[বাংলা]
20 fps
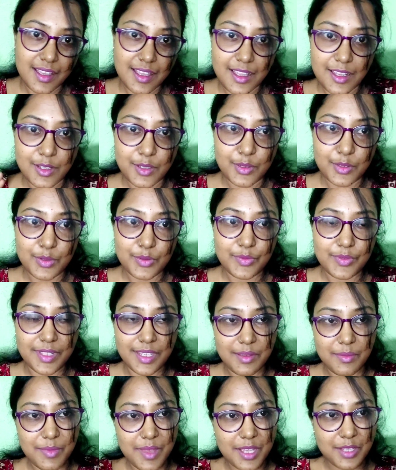হ্যালো
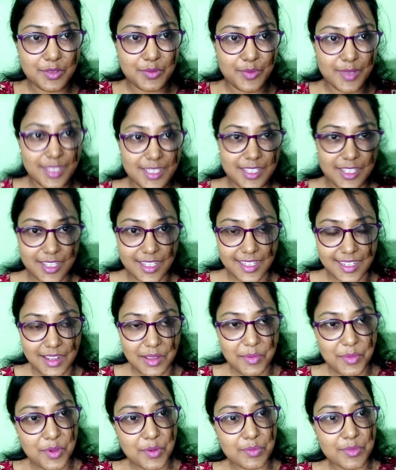ওয়েলকাম ব্যাক টু মাই চ্যানেল
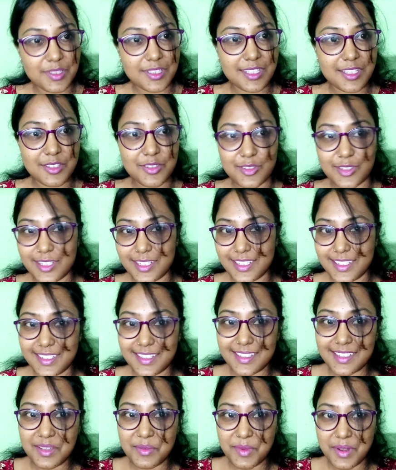আমি অমৃতা চলে এসেছি
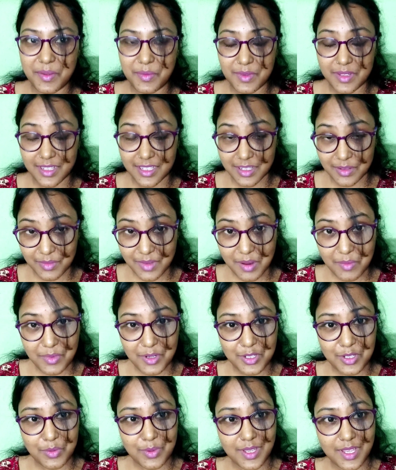আজকে পর আপনাদের সামনে
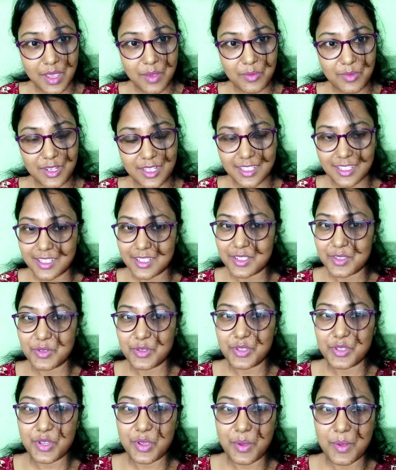আপনার সবাই কেমন আছেন আশা
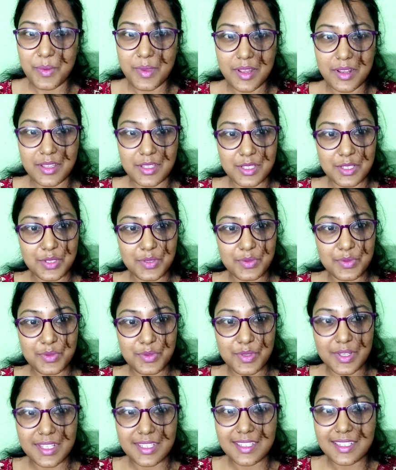করি সবাই ভালো আছেন সুস্থ
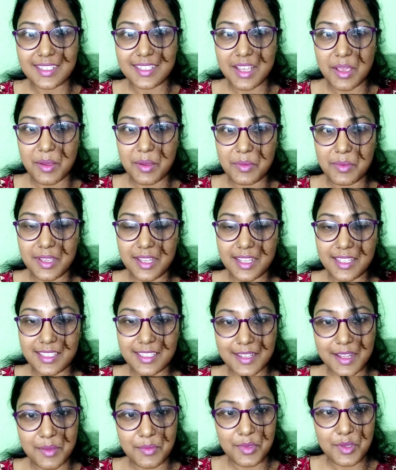আছে স্বাভাবিক
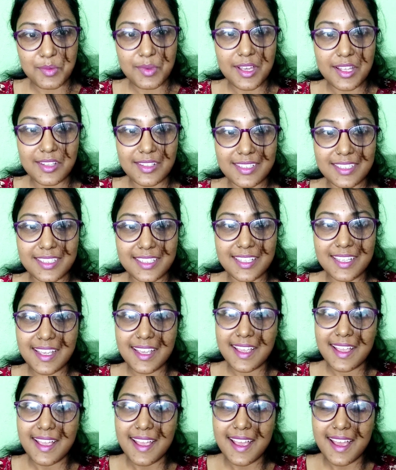আছেন আমিও ভালো আছি
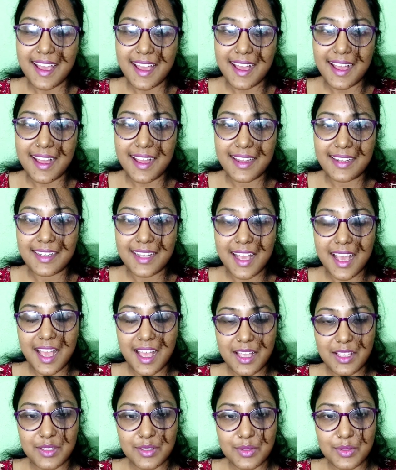আর
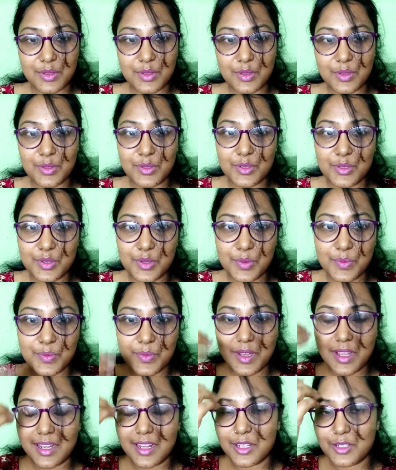আজ হলো
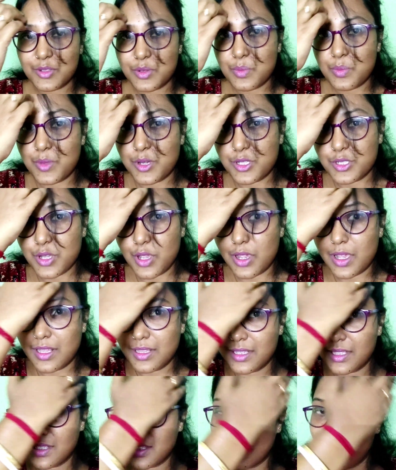সোমবার আর সোমবার সকাল
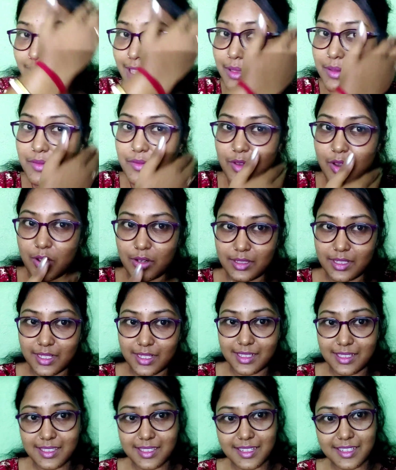থেকেই আমি
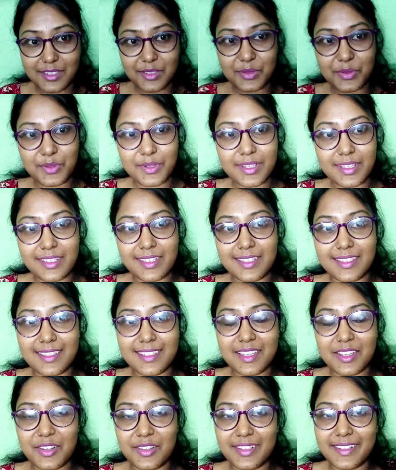ব্লগটাকে স্টার্ট করে
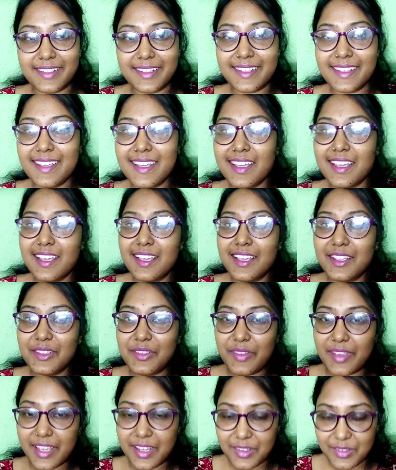দিয়েছি অলরেডি তো
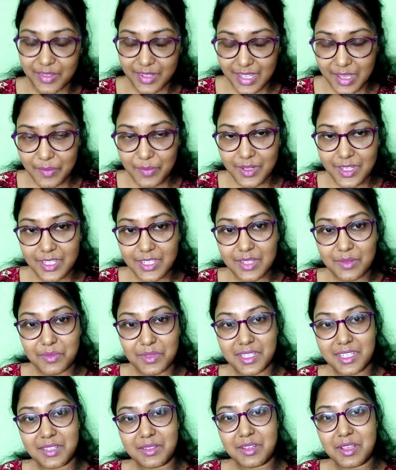এক্ষুনি ক্যামেরার
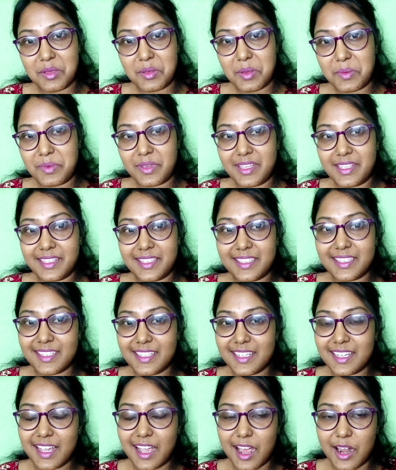সামনে ঠিকঠাকভাবে
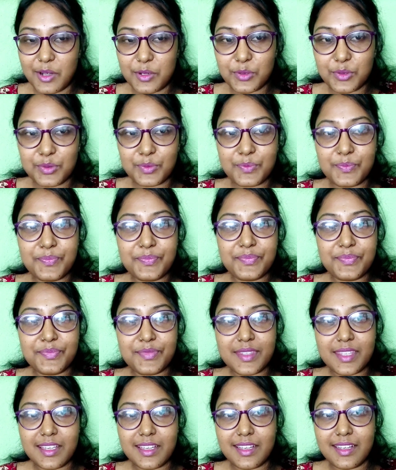এসেছি কারণ
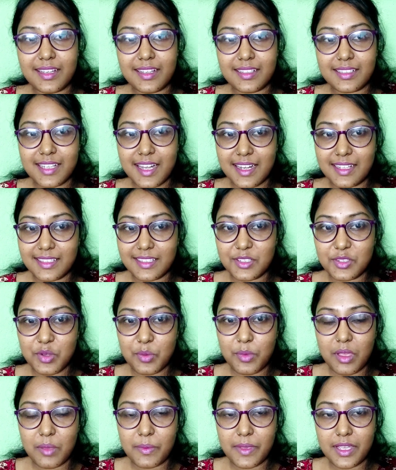সারাদিন
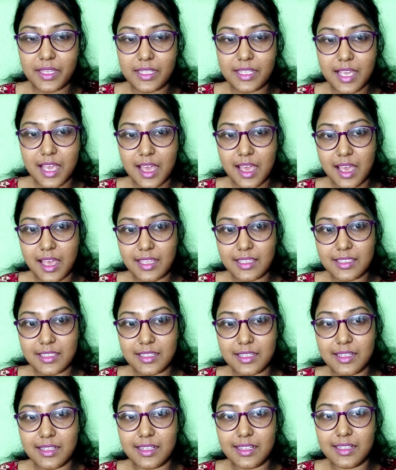সময় পাইনি আজ
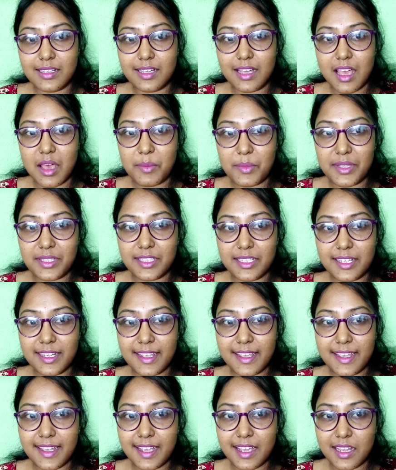আমাদের
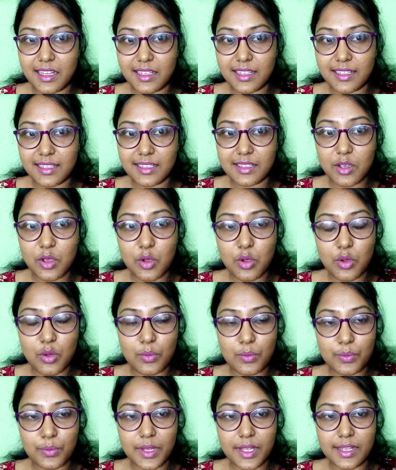এখানে
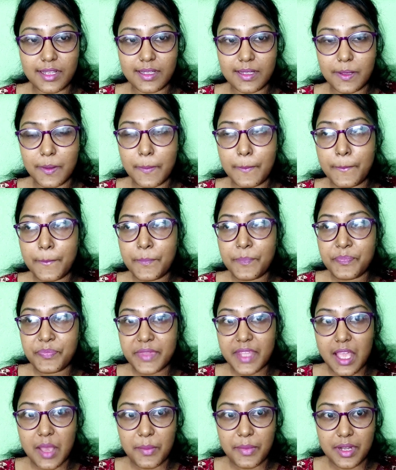মানে
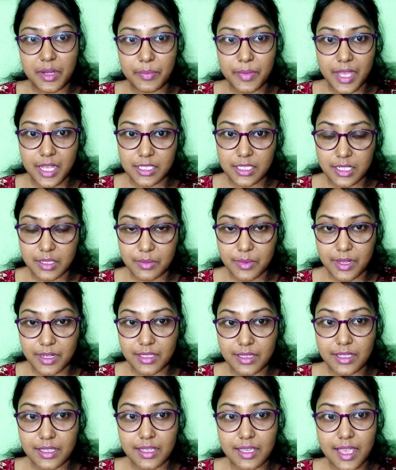আমার পাশের
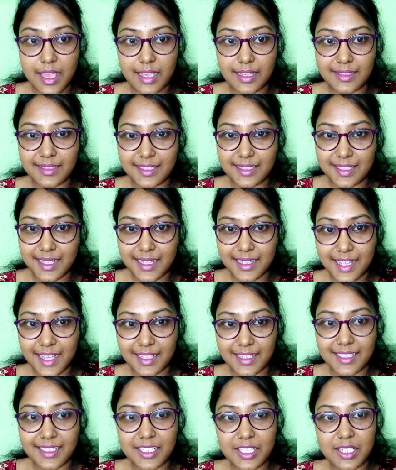বাড়িতে এক দিদা
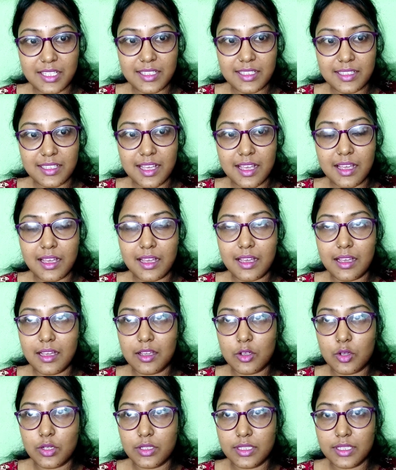থাকে সে দিদা
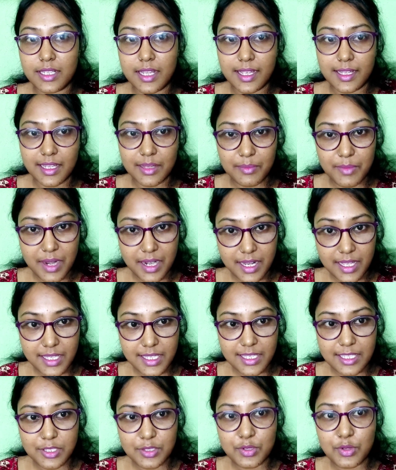কদিন আগে মারা
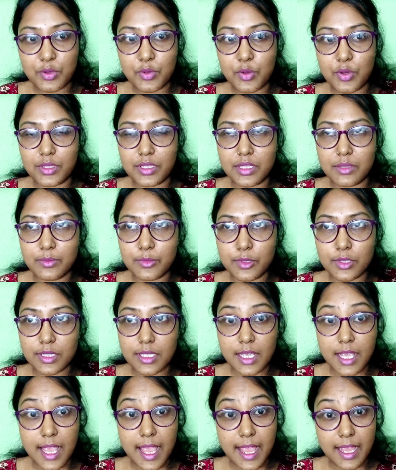গিয়েছিল কদিন
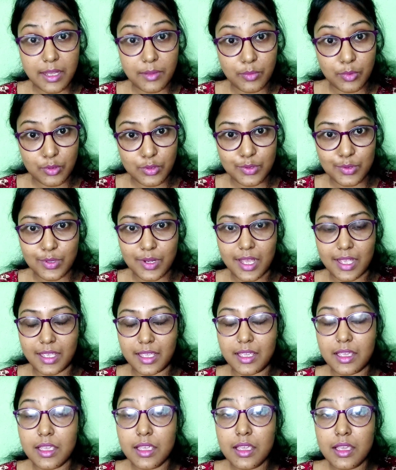বলতে এক বছর
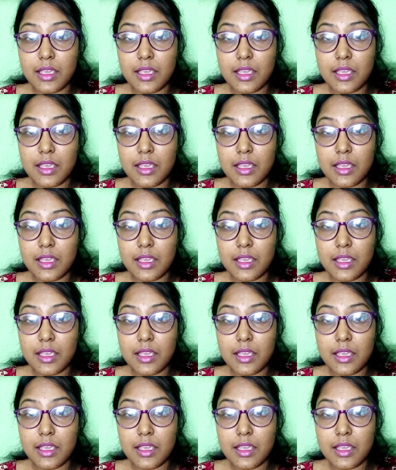আগে